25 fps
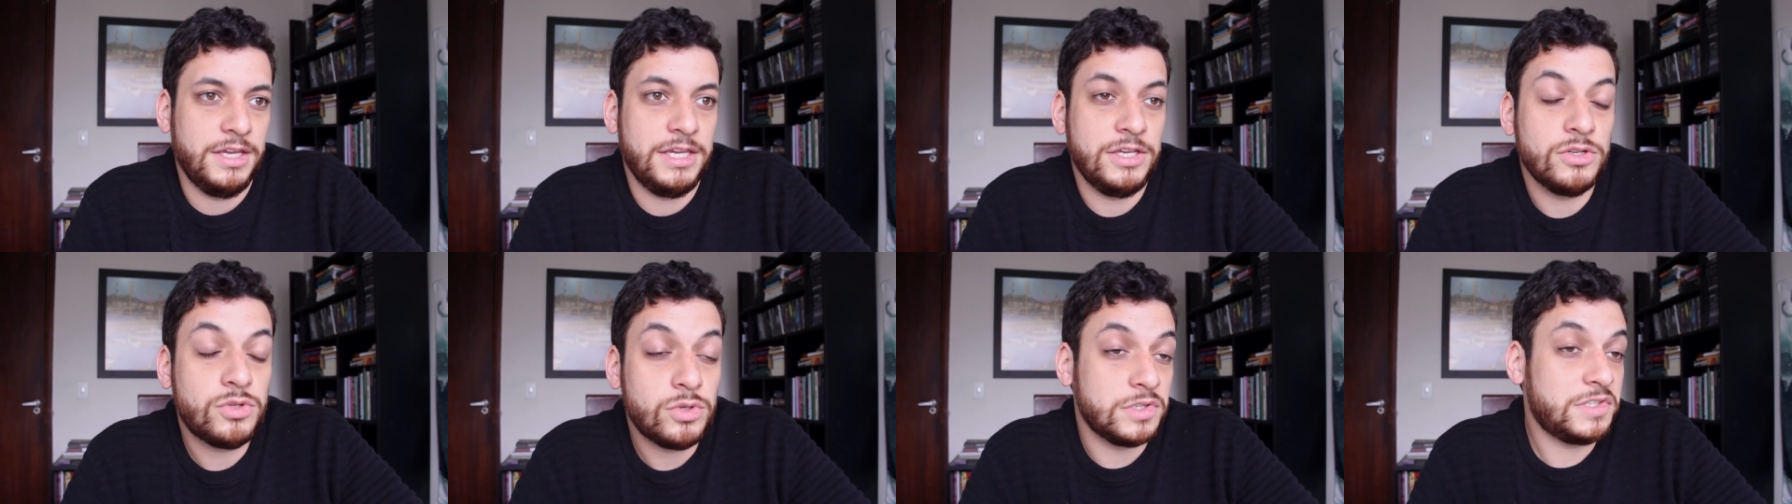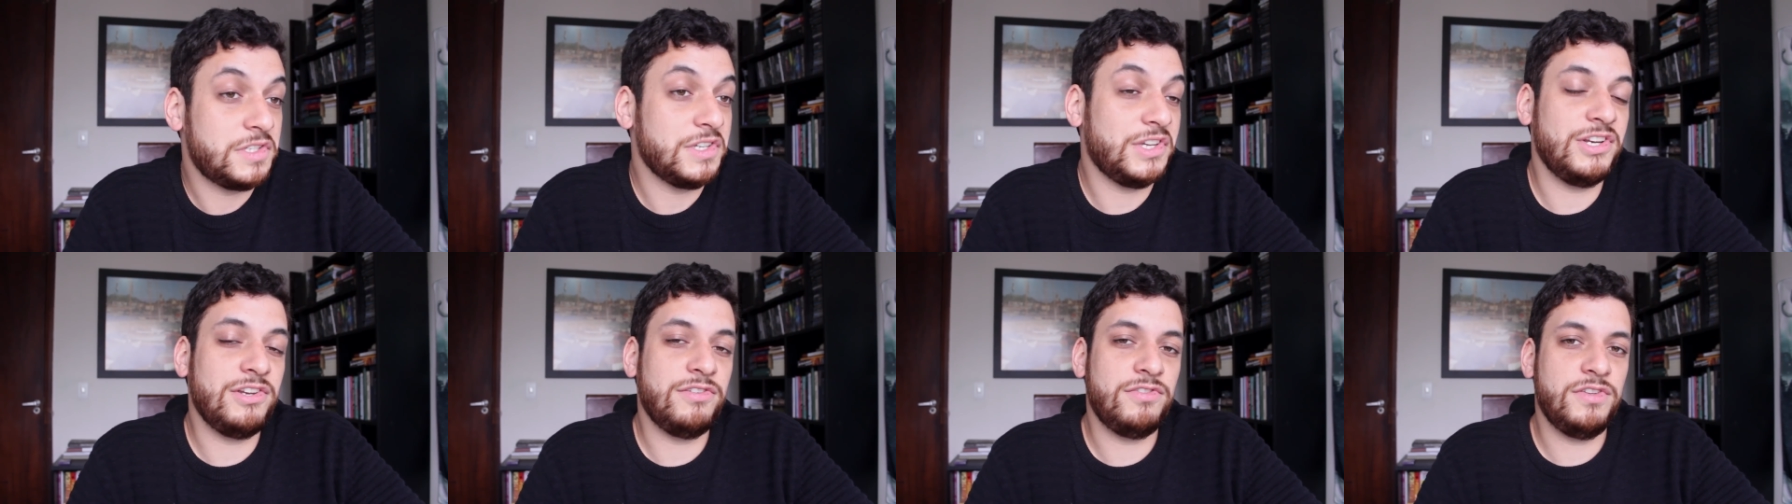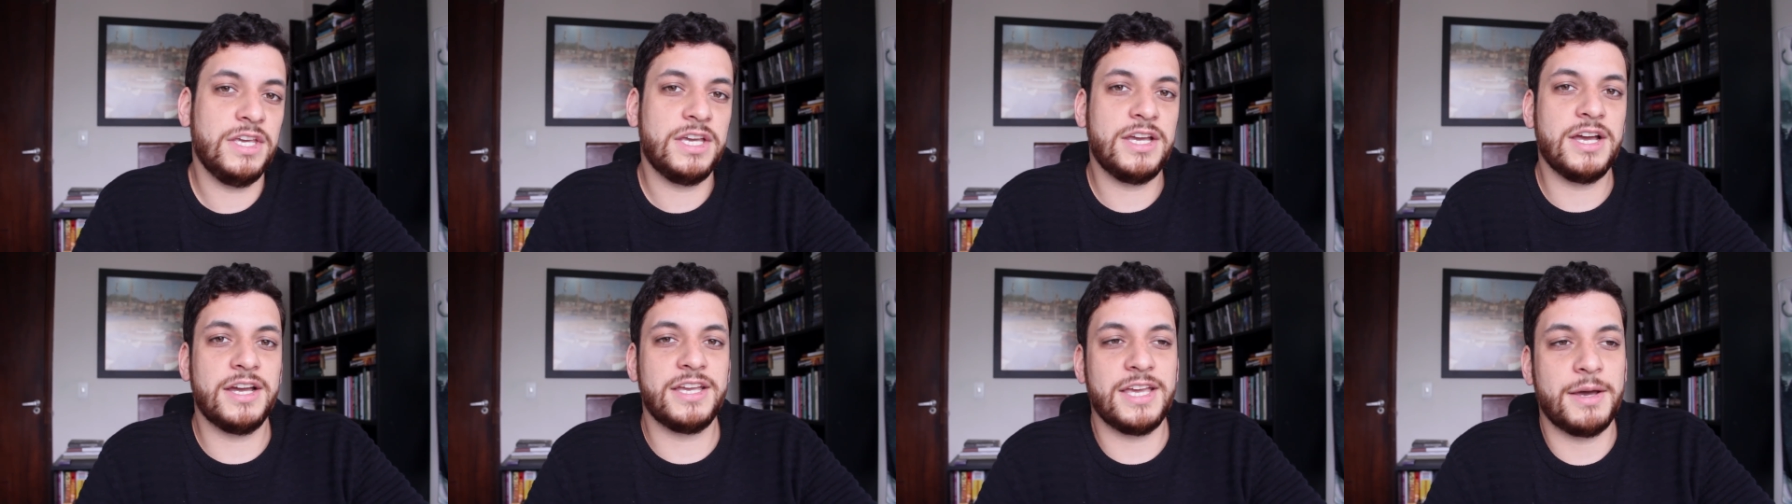Isso
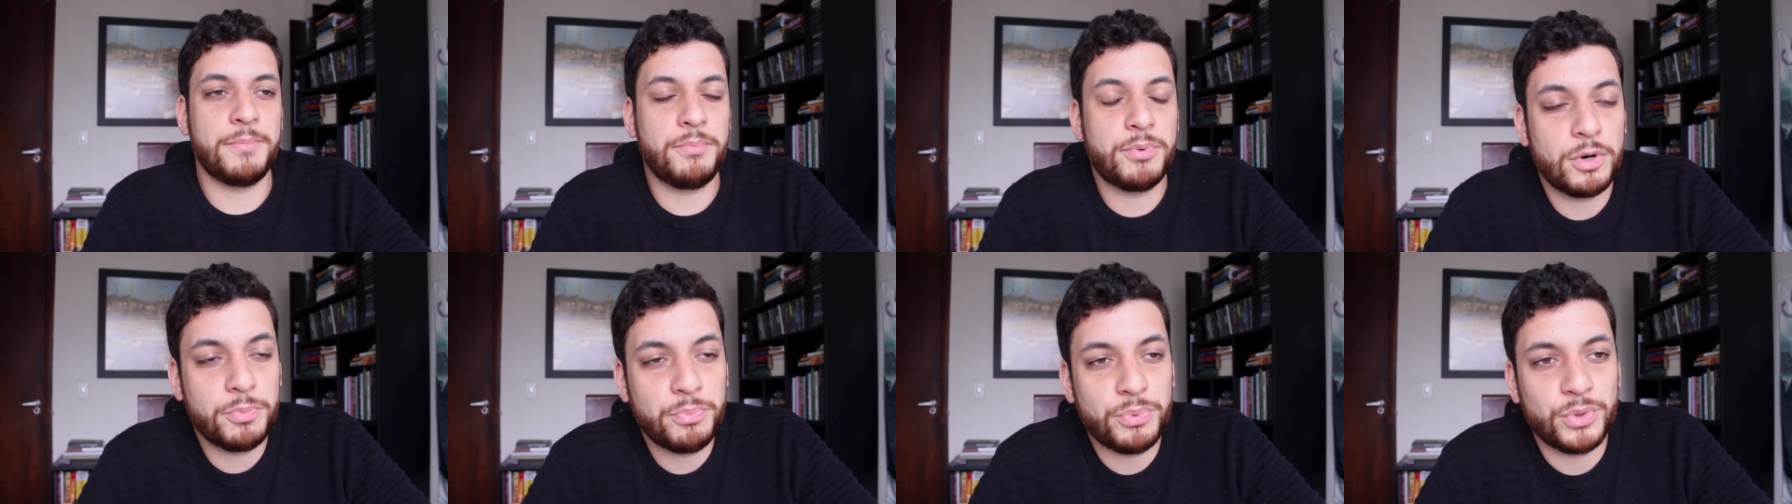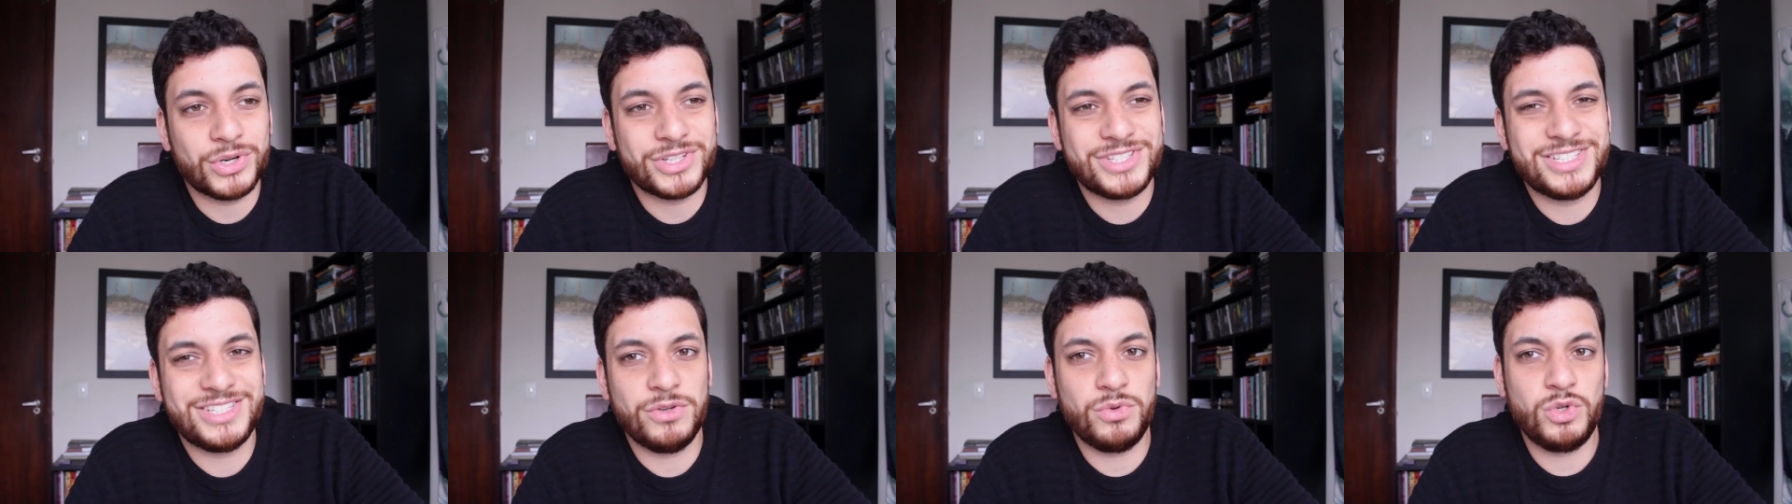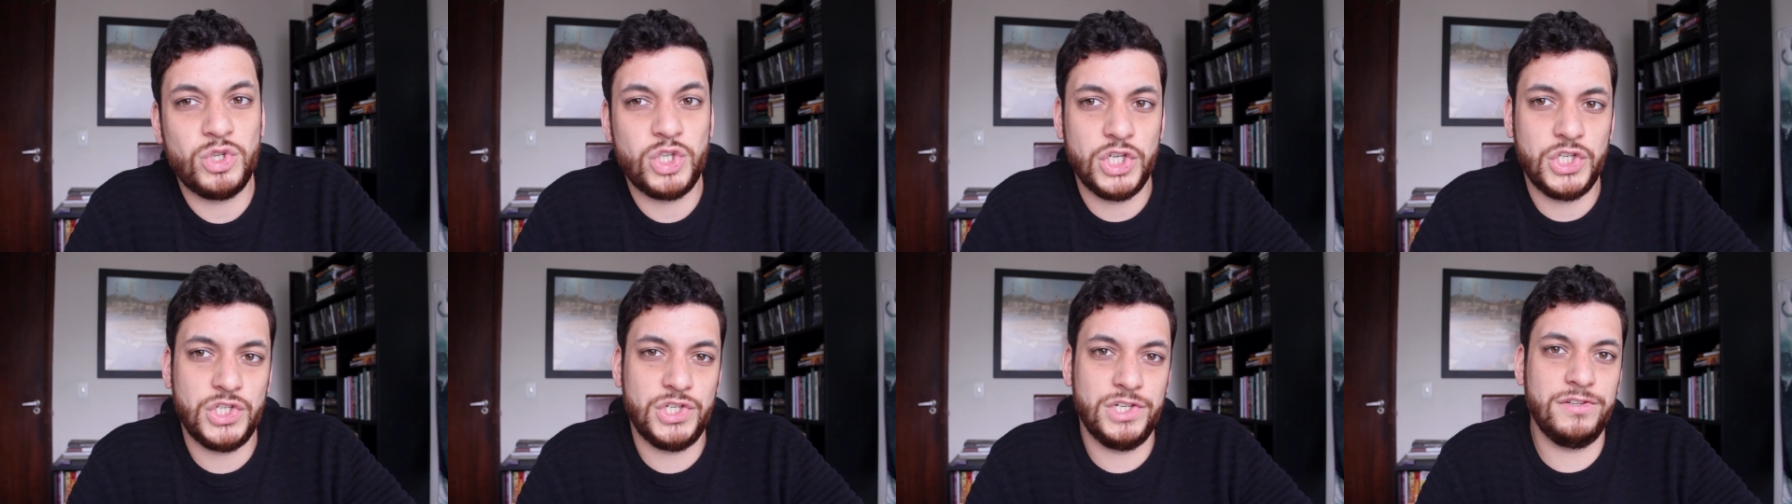significa que a
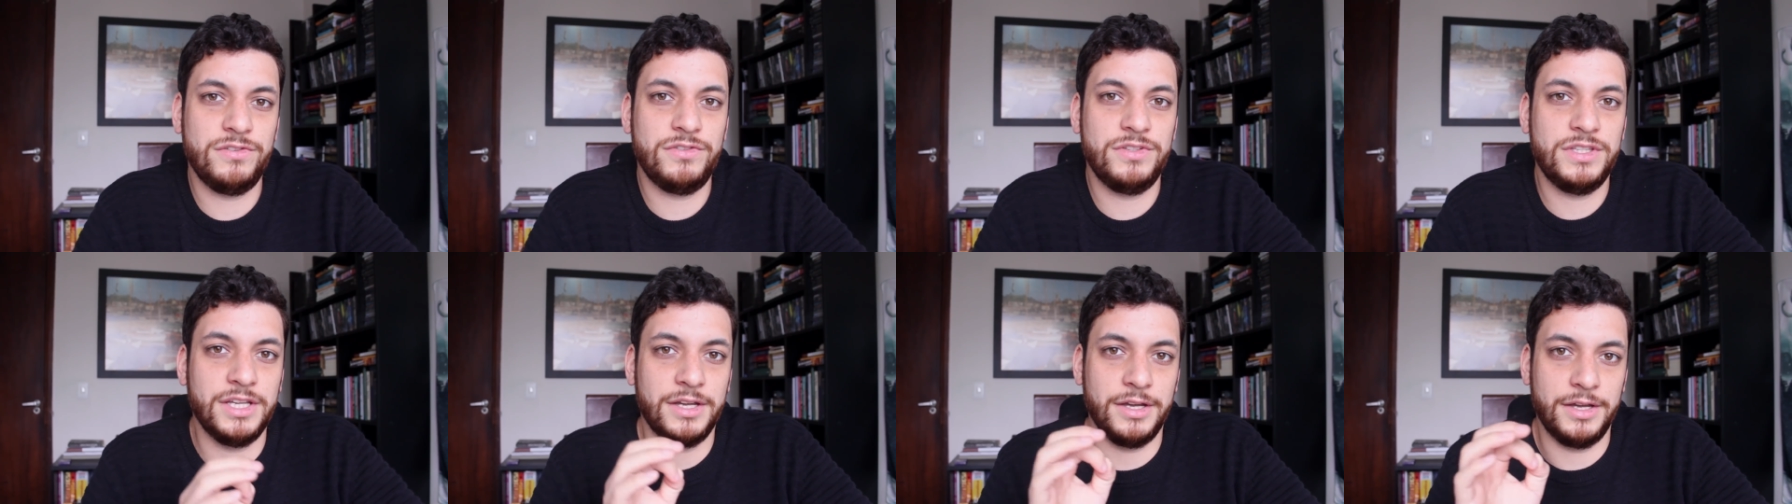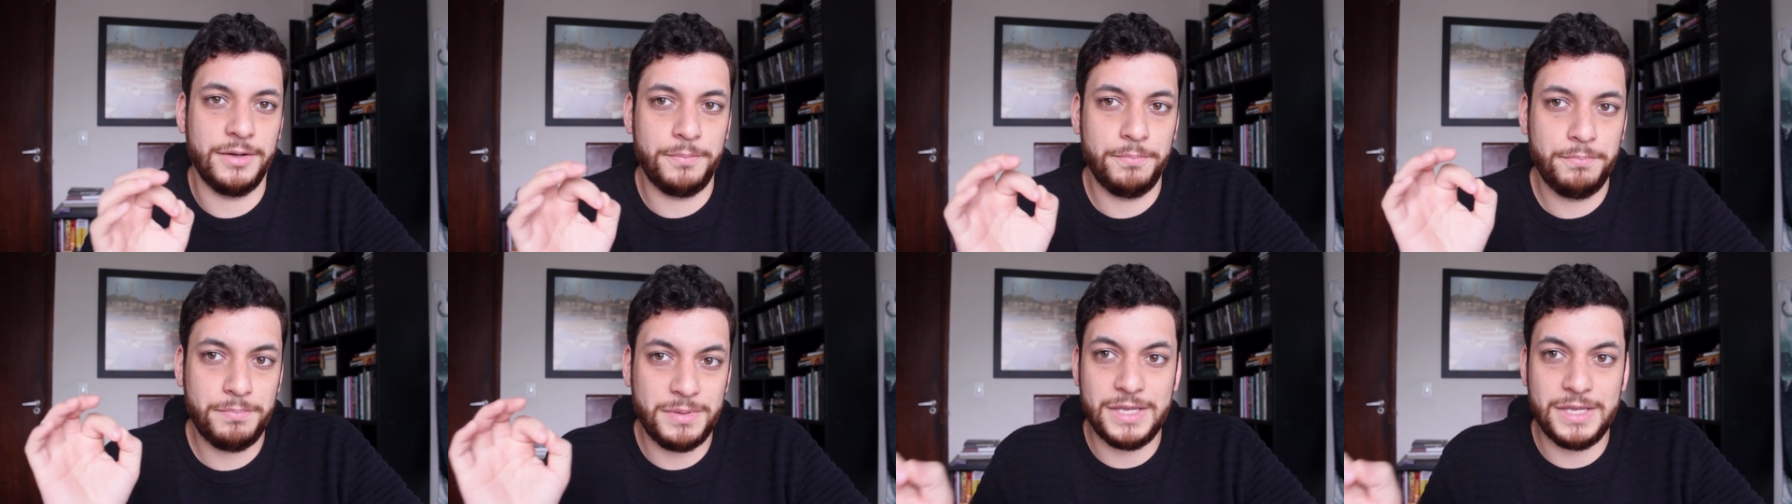proporção de dívida